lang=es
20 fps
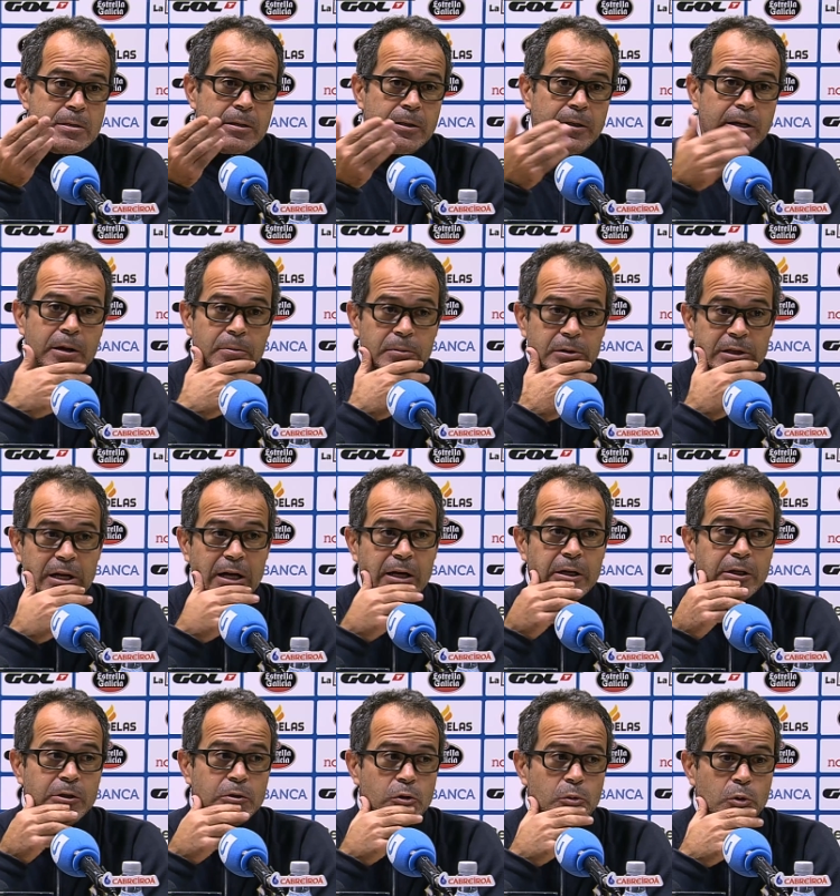el
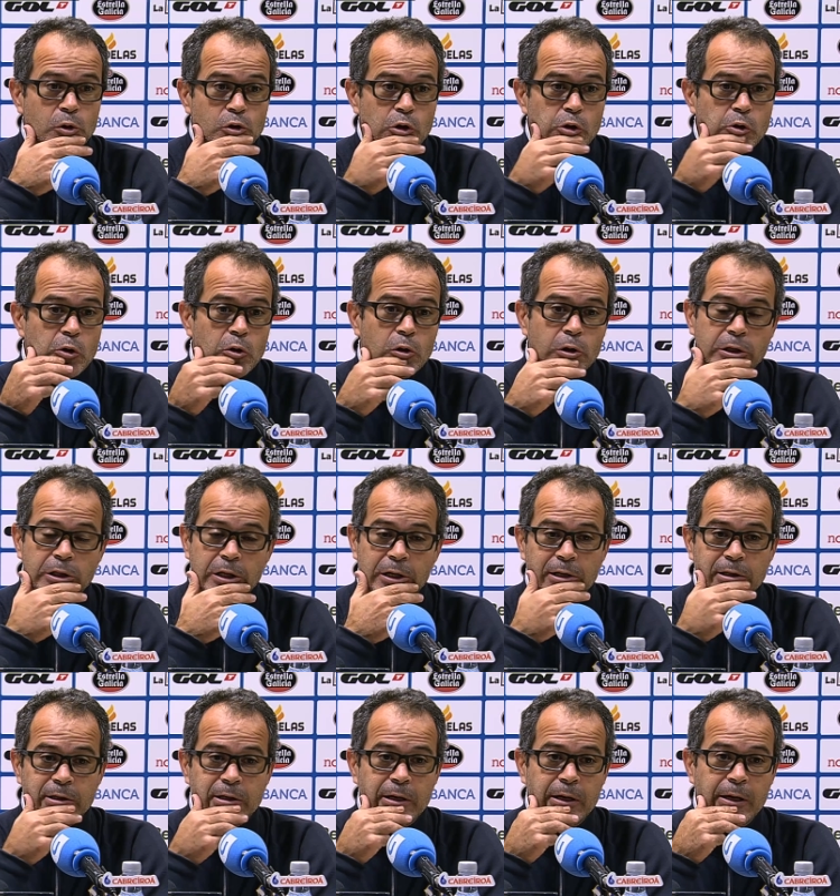arbitraje sois vosotros los que
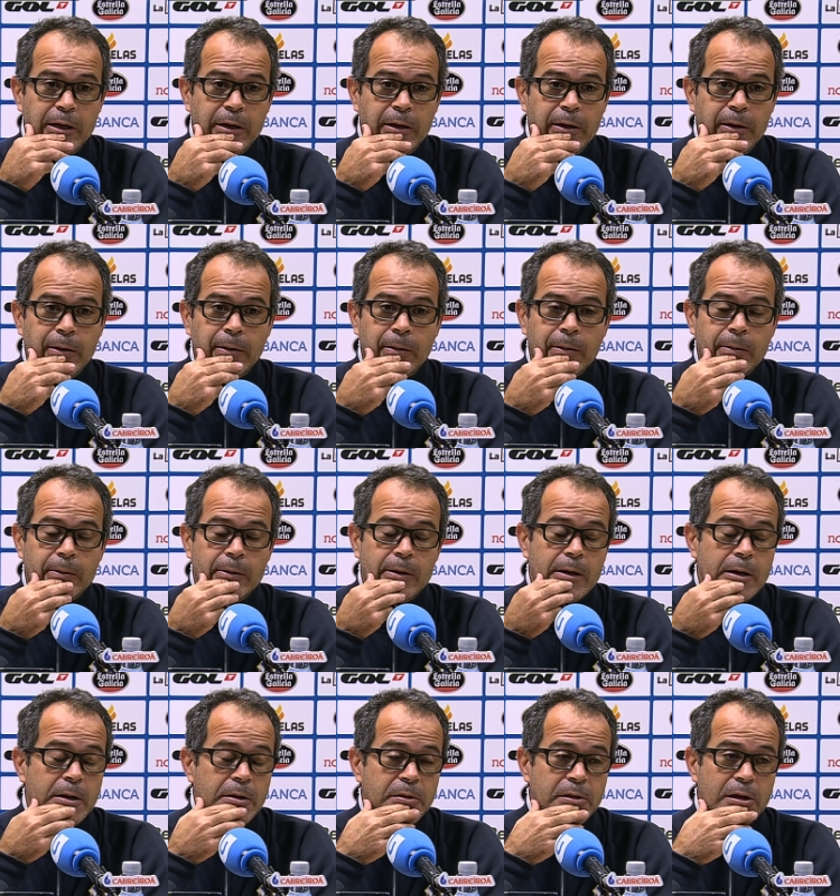tenéis que, que
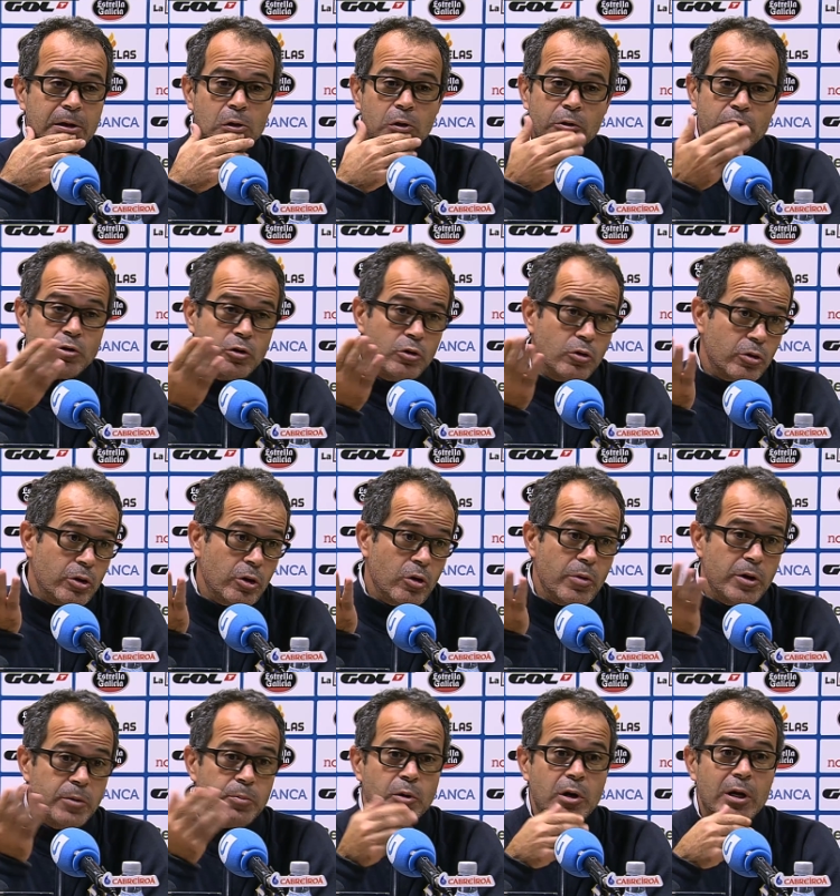analizarlo, que sois los que lo
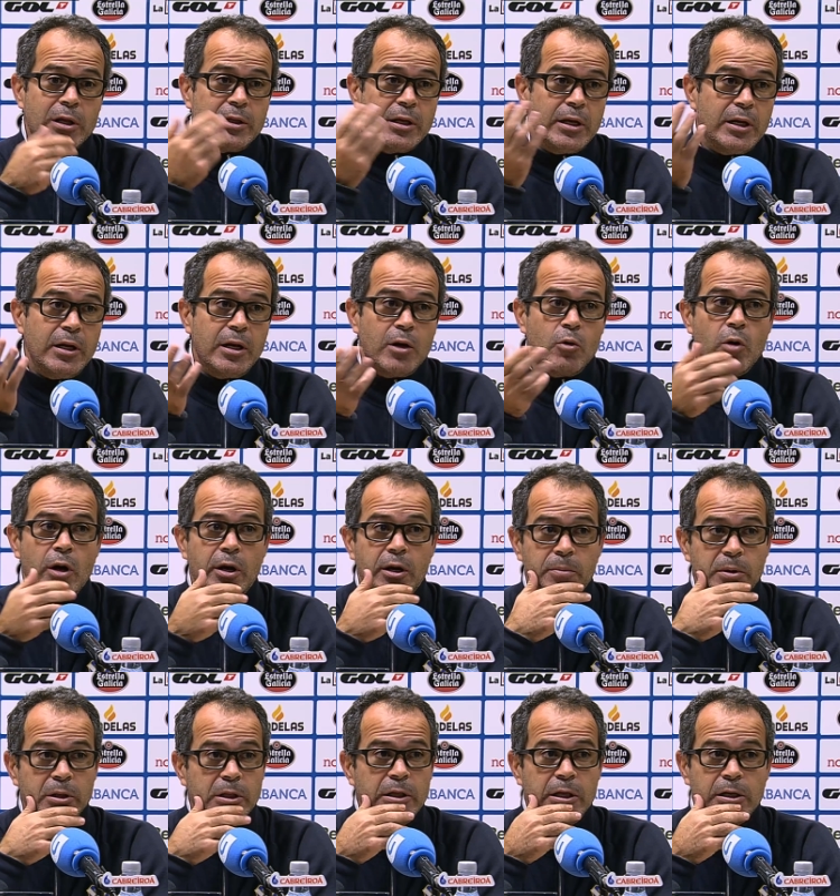veis por la tele, las jugadas
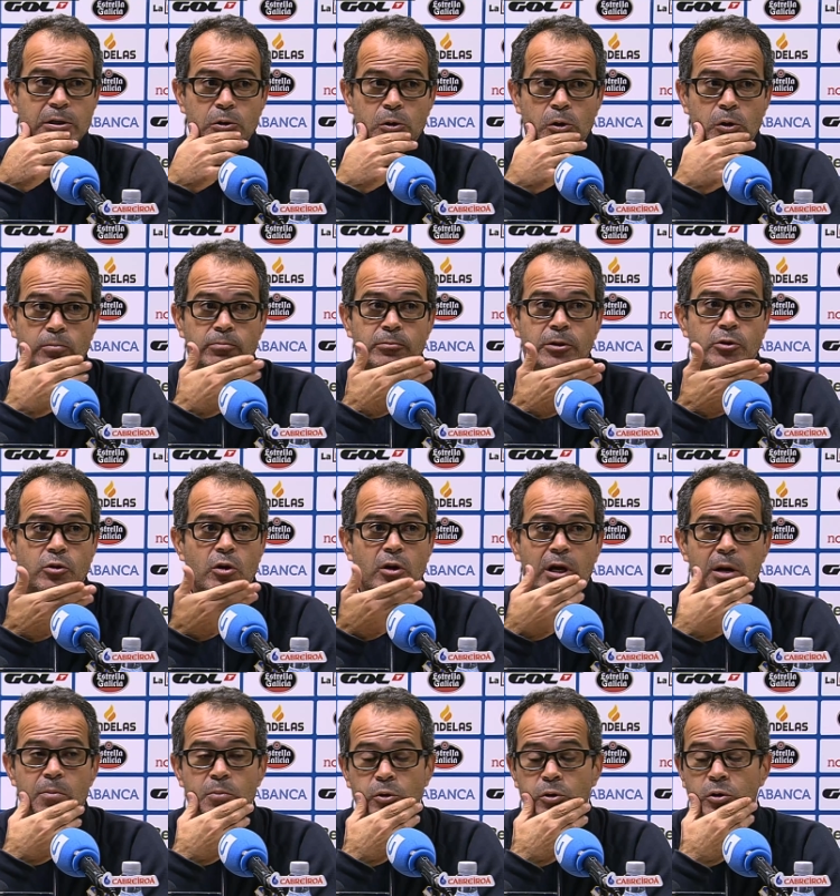repetidas. Yo dentro del
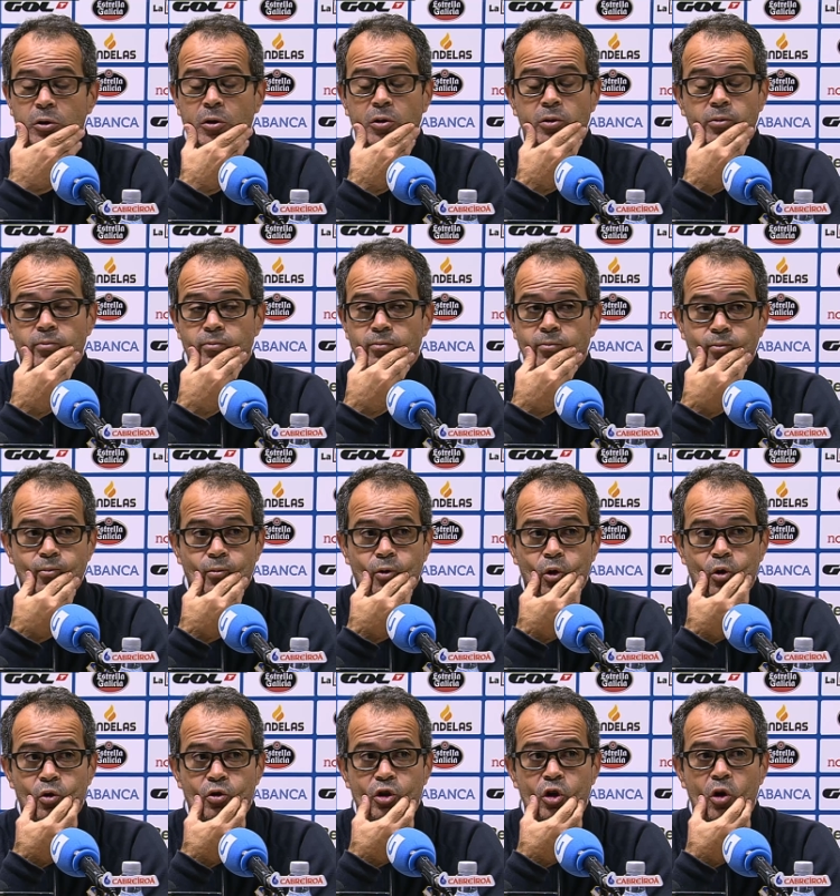campo no,
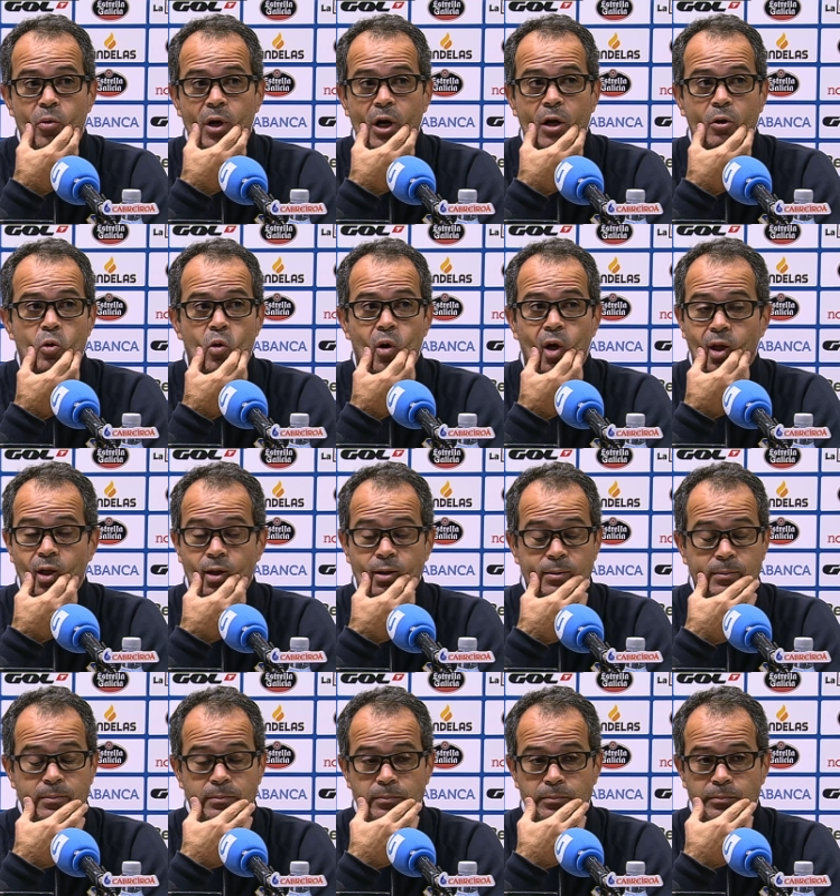consigo ver la jugada.
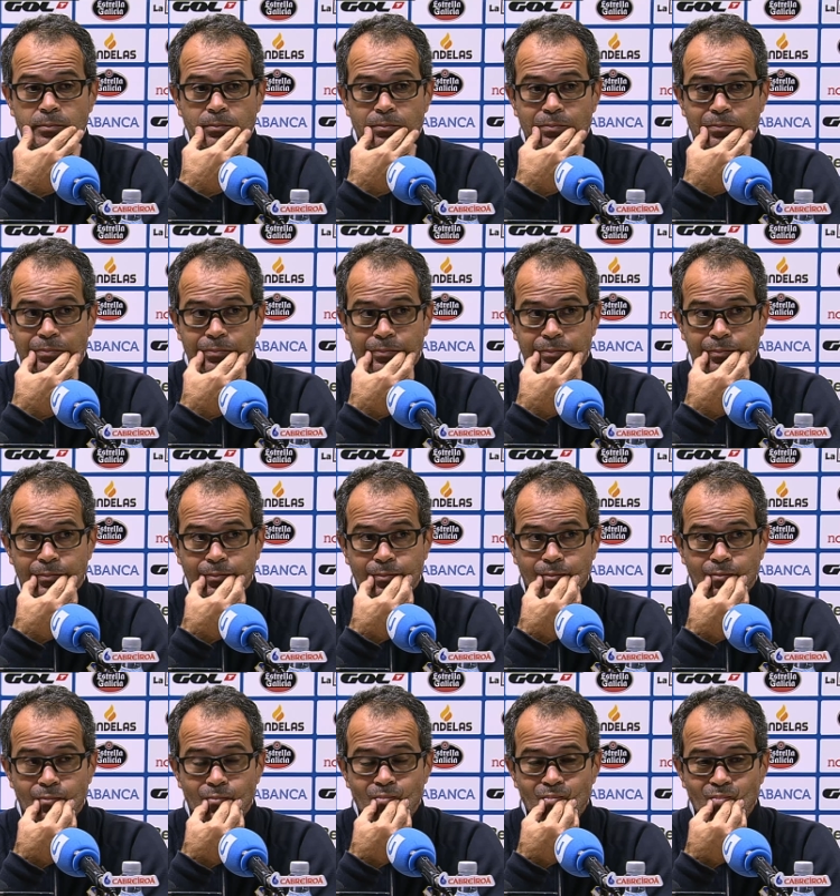Hoy ha
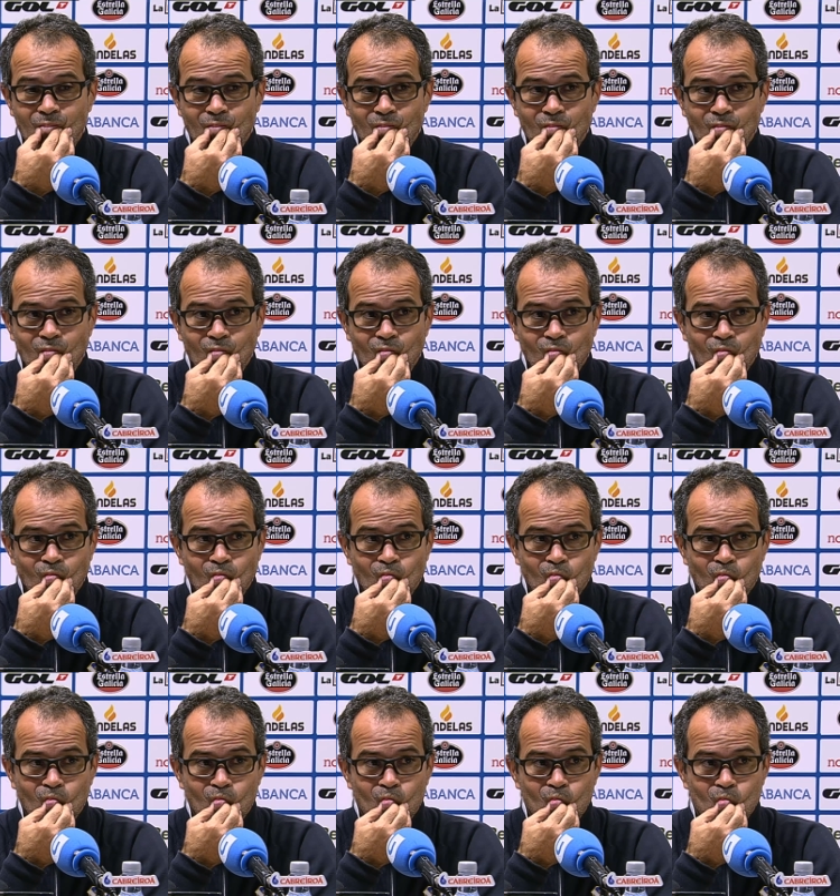sido injusto el resultado,
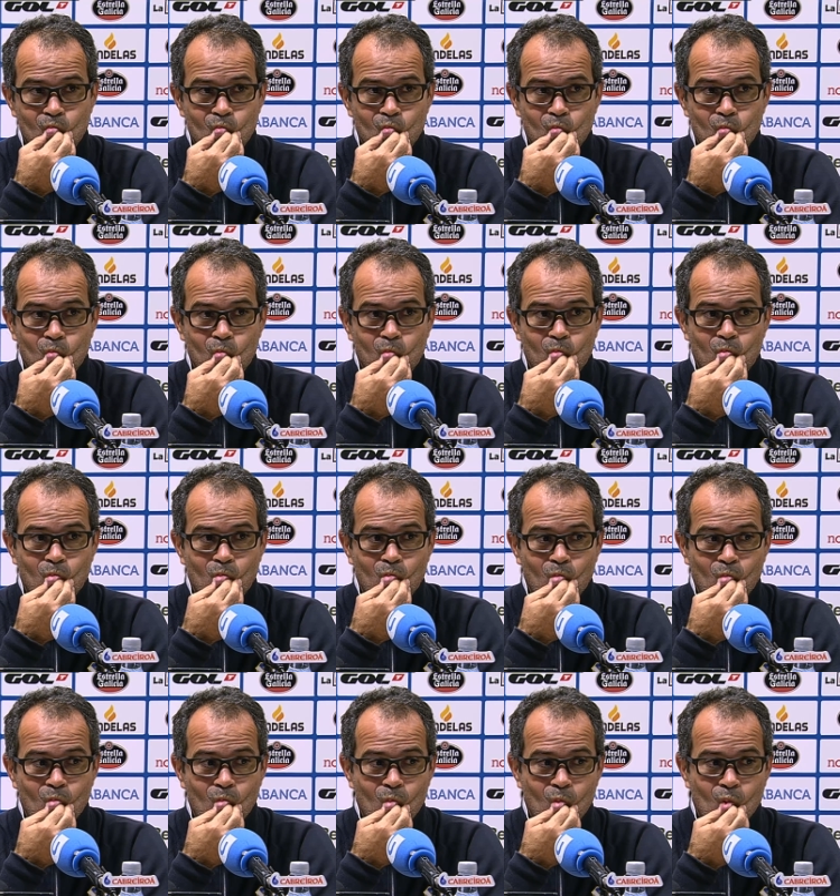hoy ha sido injusto el fútbol
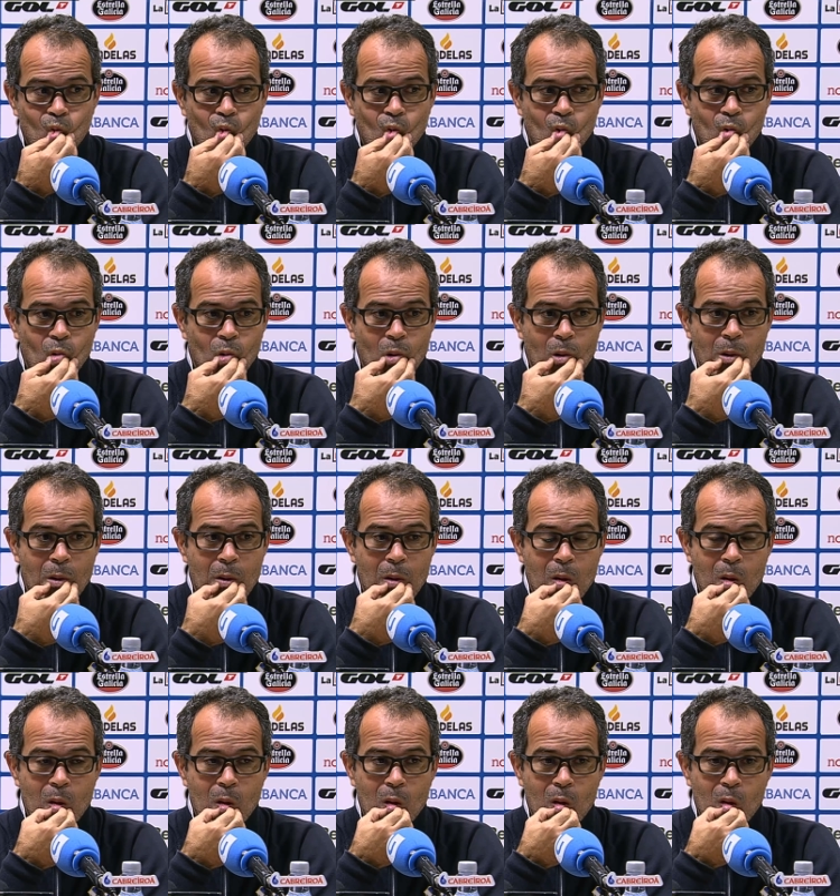con, los méritos que
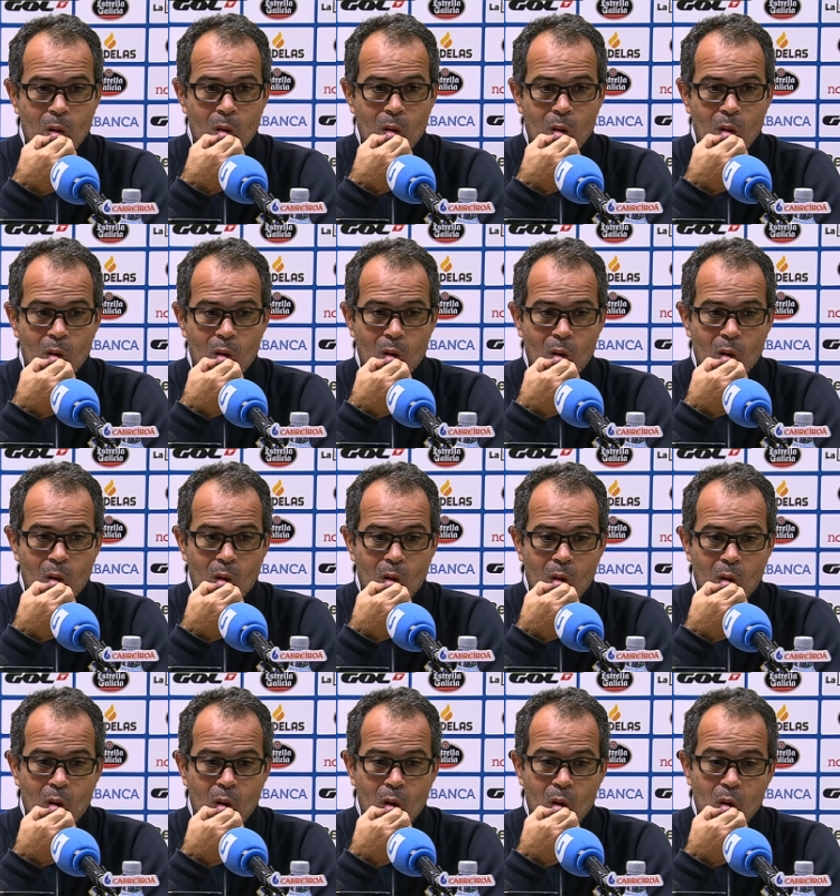ha puesto tener sobre la cancha.